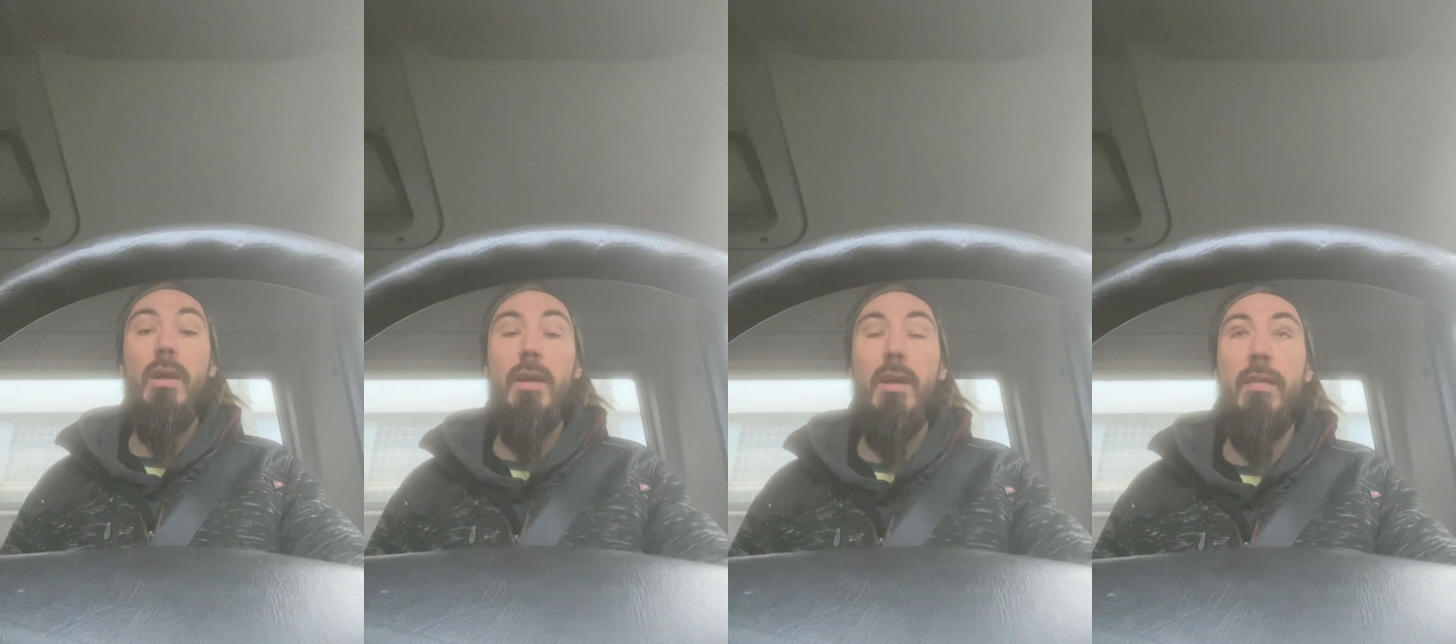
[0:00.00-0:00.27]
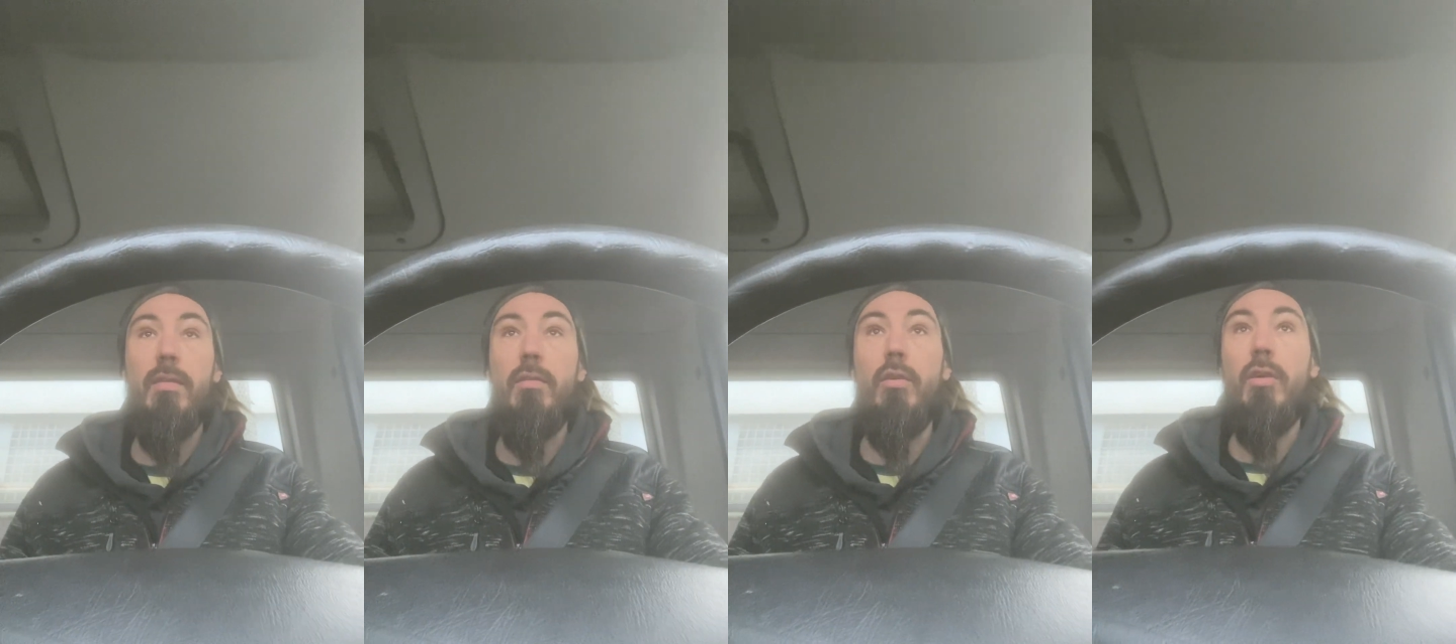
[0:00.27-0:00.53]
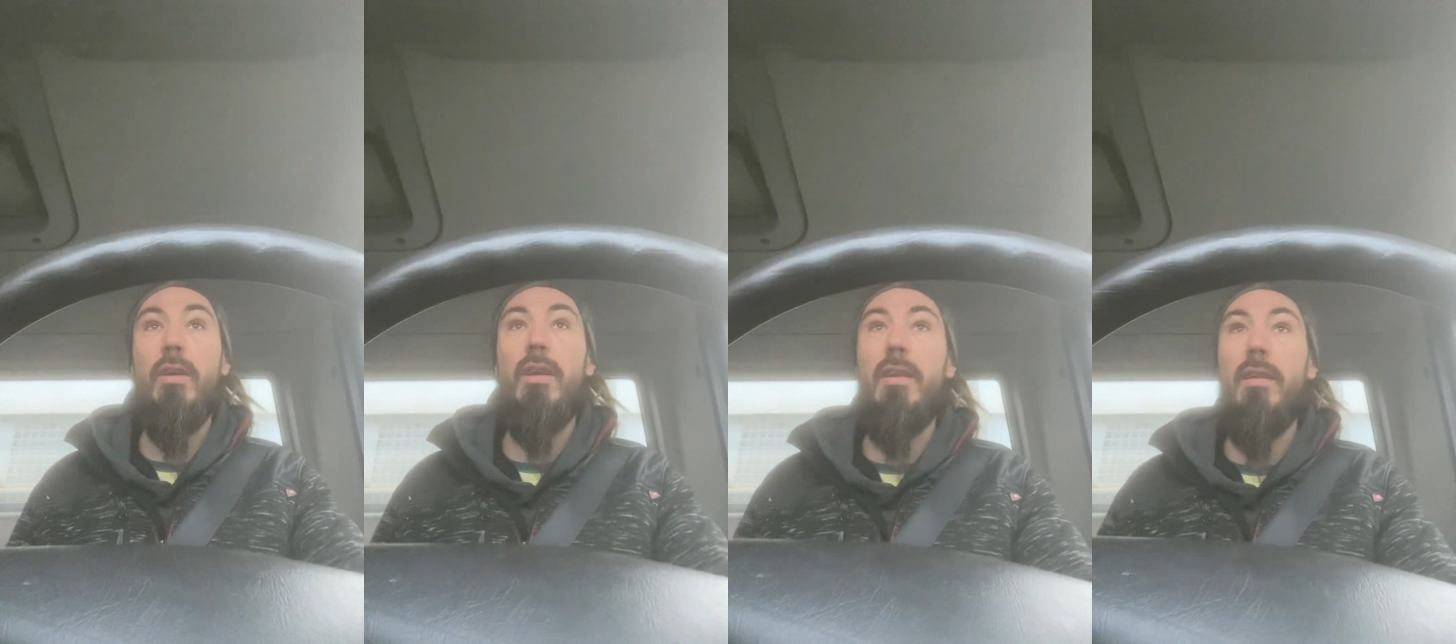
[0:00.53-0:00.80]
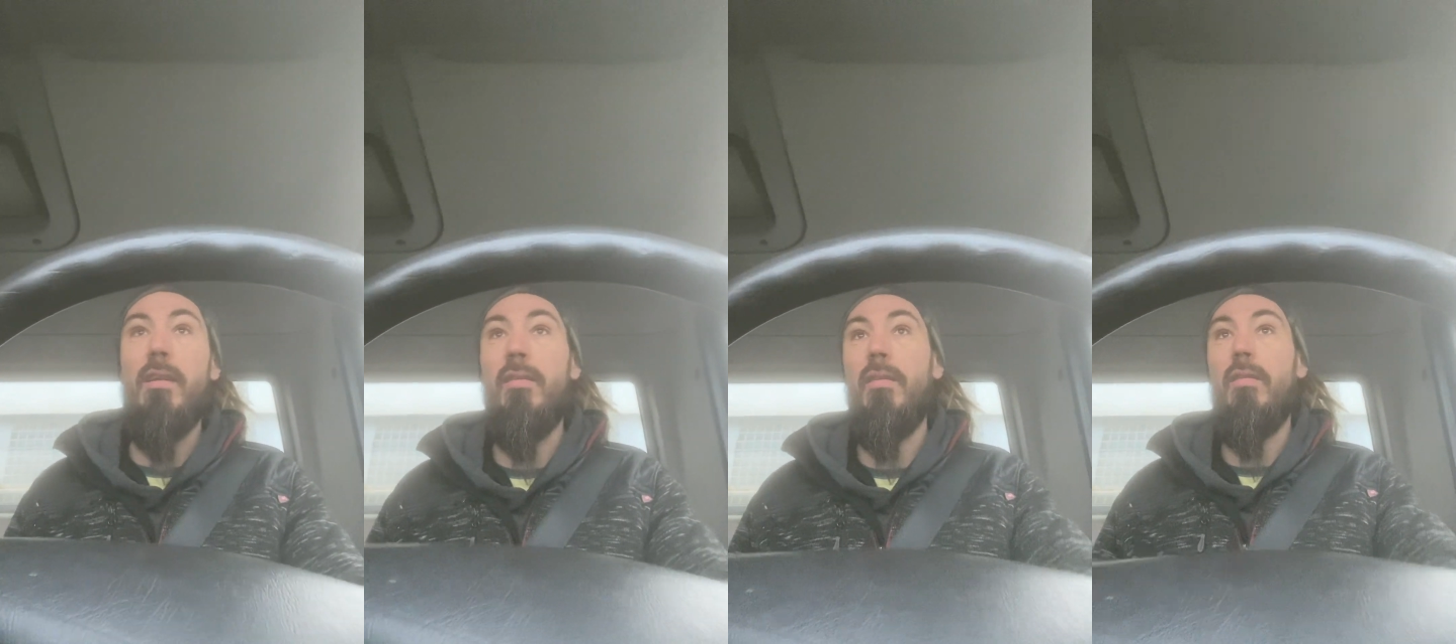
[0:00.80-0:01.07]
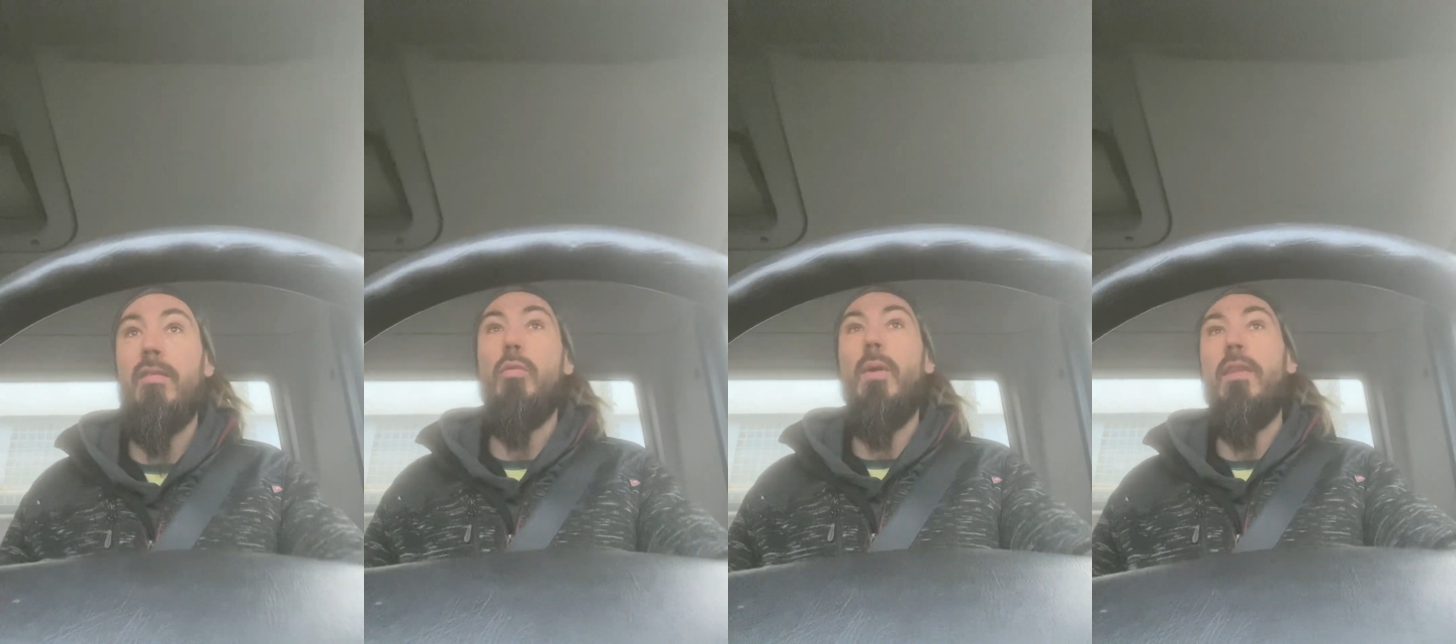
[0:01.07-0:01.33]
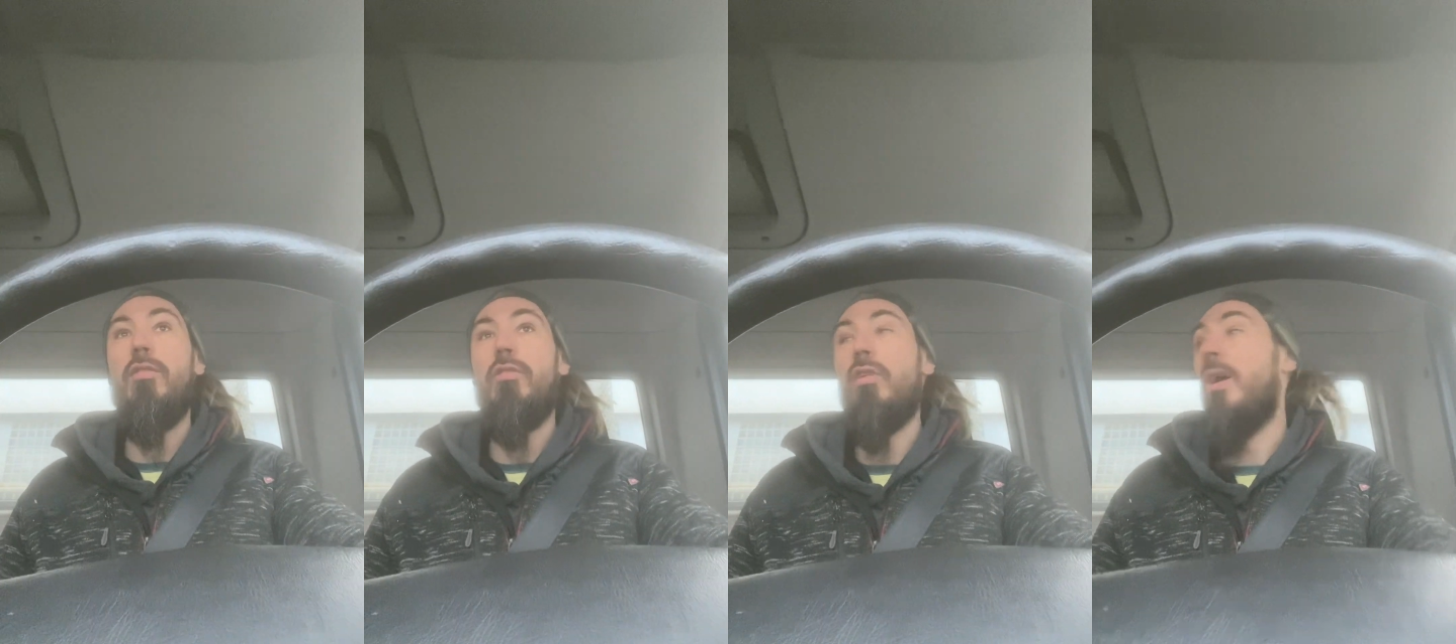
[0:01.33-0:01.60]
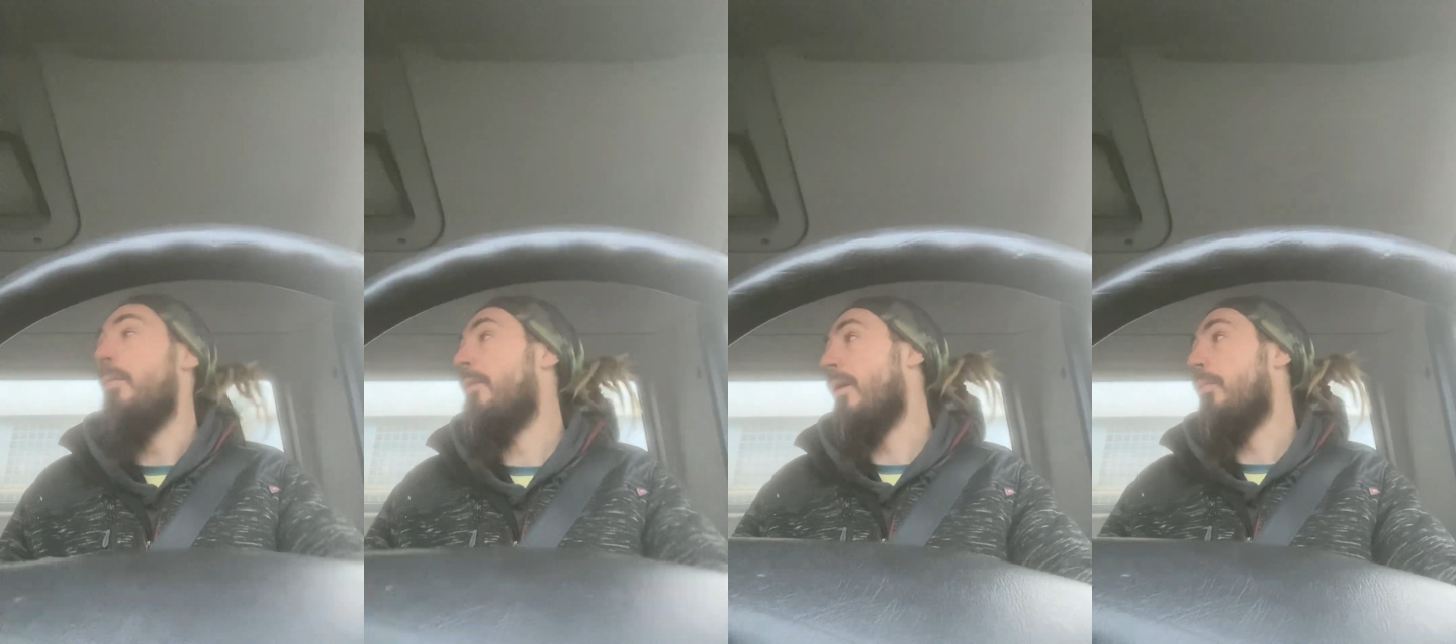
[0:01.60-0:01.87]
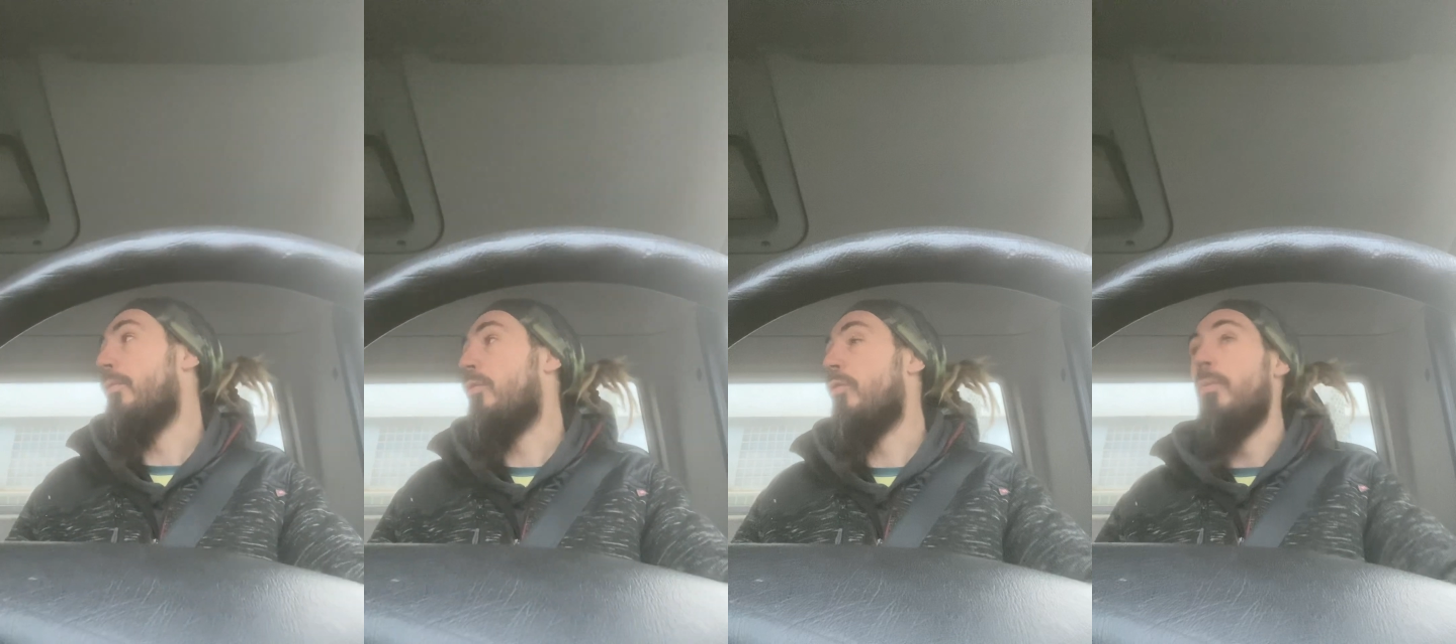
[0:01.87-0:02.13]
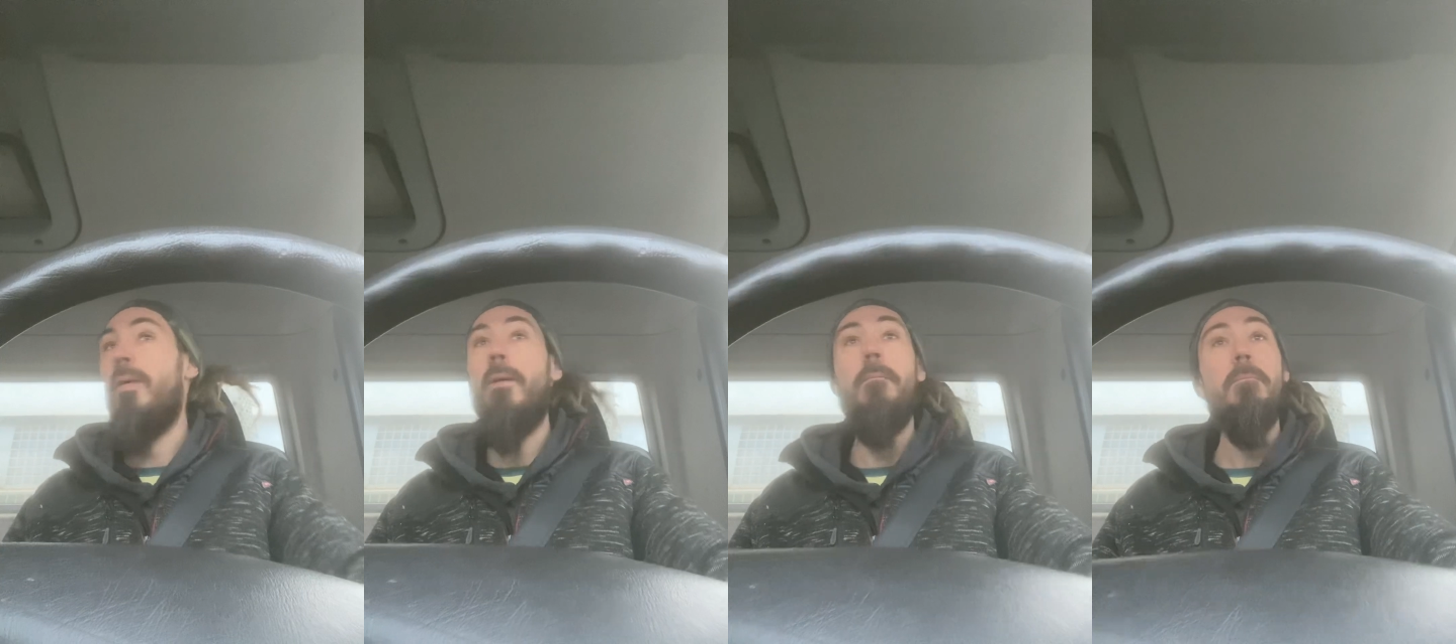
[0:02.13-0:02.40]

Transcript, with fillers: ganz konkret in Threads schreibe ich ab und zu mal.